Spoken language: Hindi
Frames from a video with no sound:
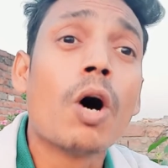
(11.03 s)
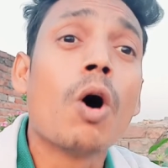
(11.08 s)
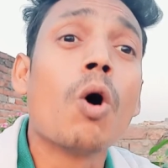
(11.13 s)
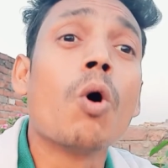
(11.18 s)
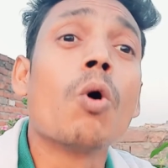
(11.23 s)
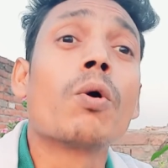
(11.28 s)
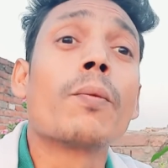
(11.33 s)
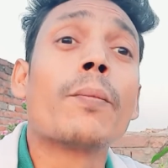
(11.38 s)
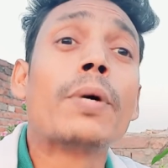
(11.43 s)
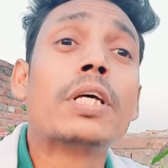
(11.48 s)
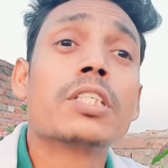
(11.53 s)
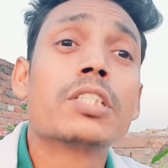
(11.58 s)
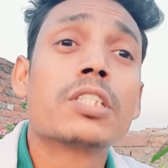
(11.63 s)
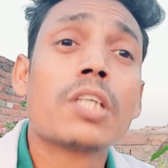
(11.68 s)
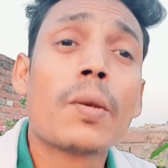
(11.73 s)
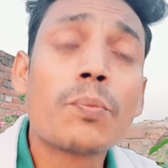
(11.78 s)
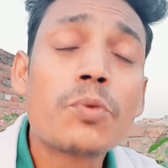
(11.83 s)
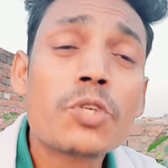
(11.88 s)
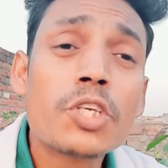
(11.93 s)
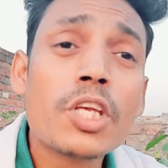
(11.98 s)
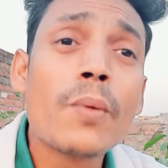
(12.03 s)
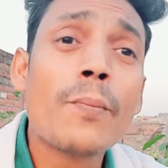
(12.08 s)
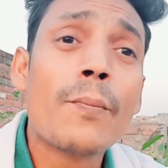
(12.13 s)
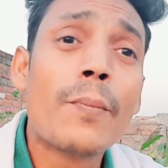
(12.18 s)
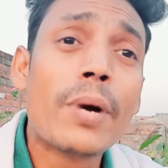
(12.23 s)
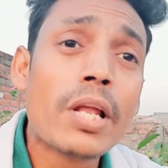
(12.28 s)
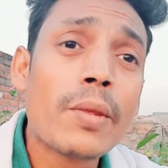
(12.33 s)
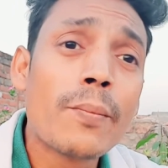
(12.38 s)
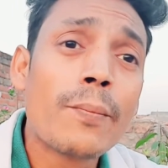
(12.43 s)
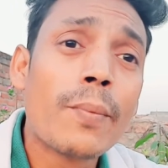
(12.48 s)
और भाई सबसे
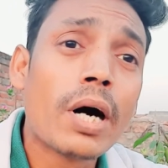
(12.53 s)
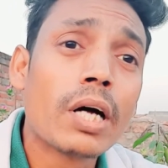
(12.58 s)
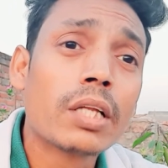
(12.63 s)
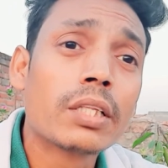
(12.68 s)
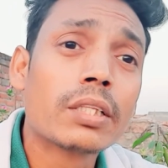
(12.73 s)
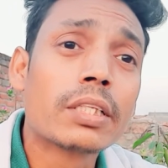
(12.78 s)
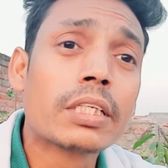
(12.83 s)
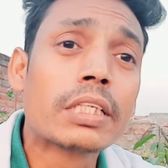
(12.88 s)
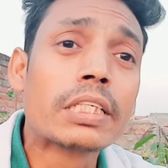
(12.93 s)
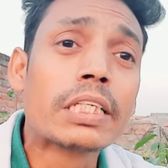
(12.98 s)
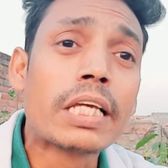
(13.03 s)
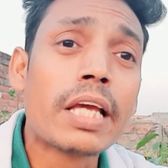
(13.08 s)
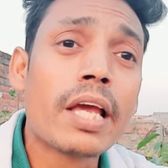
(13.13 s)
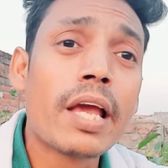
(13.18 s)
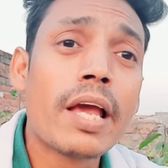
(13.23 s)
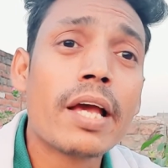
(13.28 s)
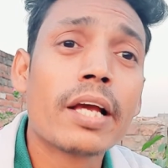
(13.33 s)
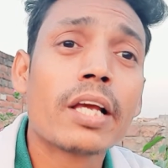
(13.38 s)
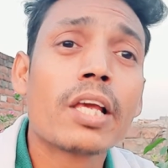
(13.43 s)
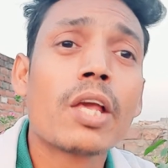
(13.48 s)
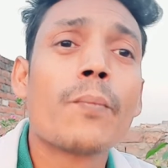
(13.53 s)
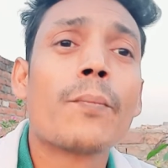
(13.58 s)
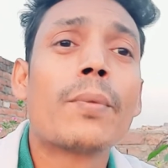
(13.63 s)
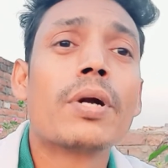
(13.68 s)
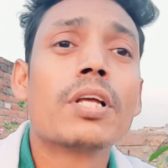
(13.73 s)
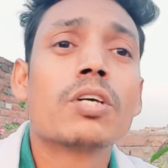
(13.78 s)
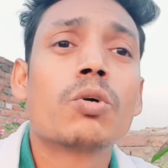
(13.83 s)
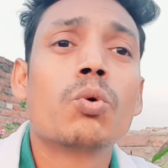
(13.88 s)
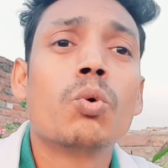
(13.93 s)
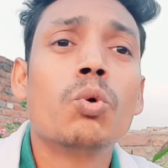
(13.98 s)
बड़ी बात यह है कि
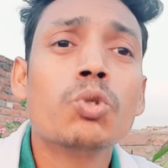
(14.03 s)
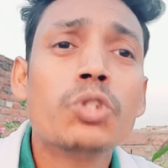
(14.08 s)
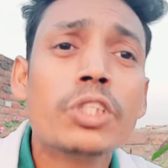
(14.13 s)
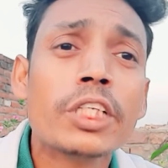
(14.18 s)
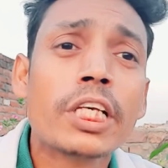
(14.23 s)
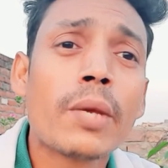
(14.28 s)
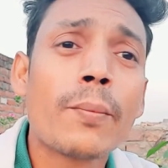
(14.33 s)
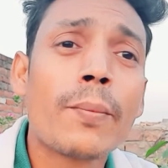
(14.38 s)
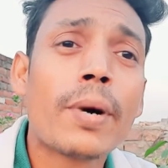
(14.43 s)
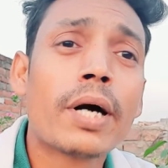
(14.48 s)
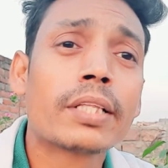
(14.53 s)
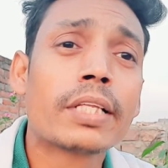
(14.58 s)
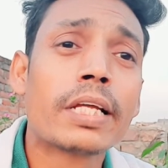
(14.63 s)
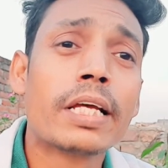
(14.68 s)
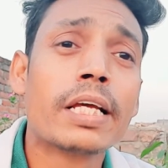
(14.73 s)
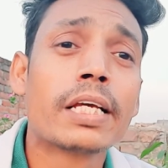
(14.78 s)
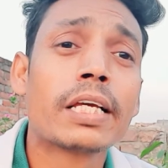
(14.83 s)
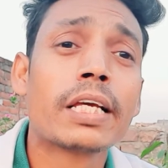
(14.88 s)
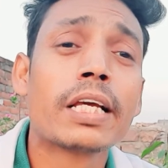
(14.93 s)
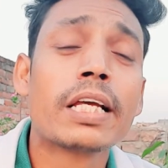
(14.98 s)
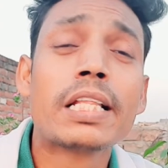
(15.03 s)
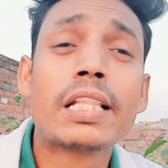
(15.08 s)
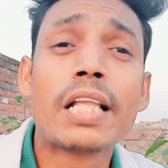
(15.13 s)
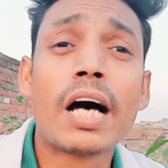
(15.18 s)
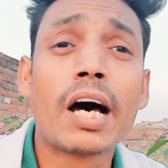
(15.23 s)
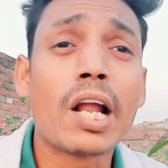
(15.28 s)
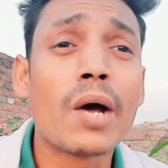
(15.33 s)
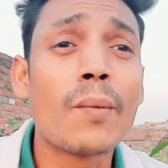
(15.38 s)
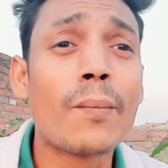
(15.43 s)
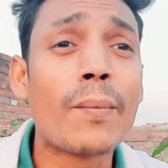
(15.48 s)
बड़ी खुशी की बात है कि
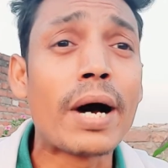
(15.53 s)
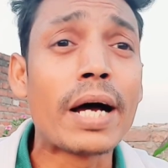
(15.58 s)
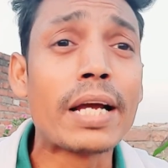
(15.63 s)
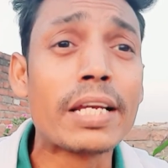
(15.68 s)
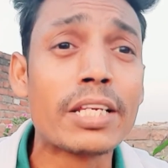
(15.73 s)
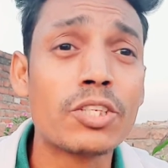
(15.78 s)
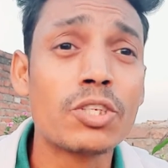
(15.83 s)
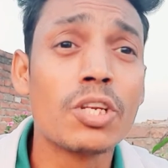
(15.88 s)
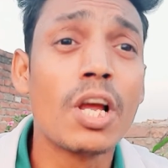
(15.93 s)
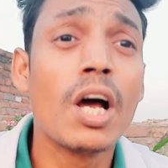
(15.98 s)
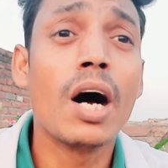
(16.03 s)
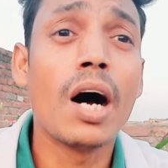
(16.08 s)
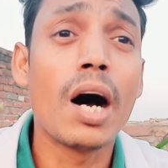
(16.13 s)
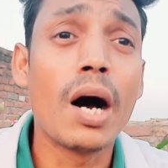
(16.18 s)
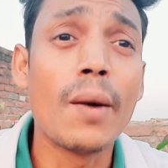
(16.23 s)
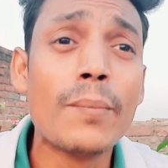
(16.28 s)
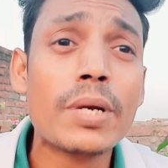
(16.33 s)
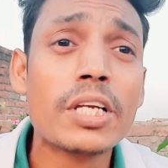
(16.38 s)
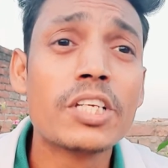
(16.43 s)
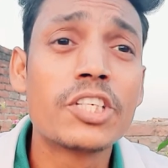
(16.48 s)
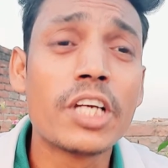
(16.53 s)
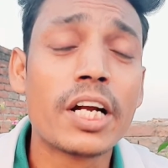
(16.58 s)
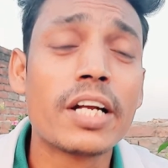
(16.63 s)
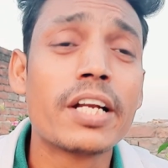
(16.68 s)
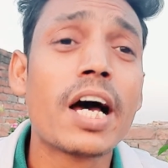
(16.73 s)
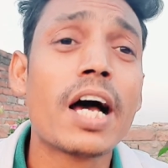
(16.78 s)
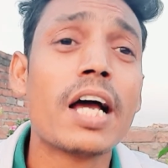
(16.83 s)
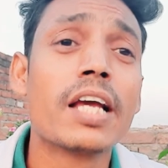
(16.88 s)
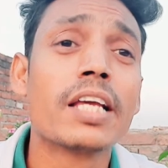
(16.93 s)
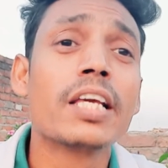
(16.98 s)
तारा भाई अब
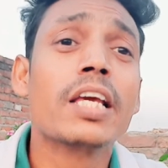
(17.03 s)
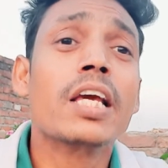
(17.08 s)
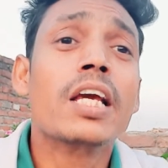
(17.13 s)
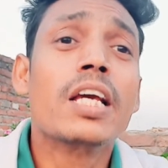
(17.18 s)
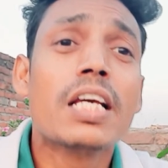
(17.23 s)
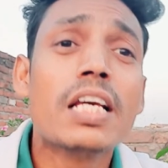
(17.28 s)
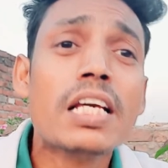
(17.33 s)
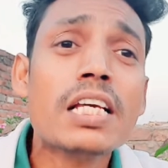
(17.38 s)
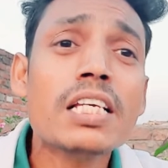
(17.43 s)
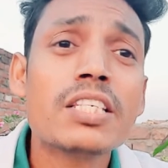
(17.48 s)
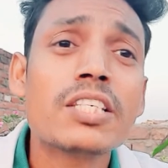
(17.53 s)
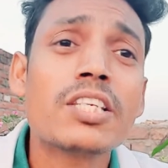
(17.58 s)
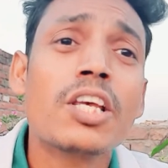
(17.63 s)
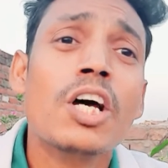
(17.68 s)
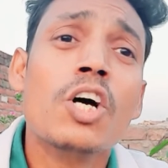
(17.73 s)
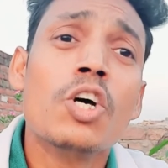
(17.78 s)
चड्डा ही इस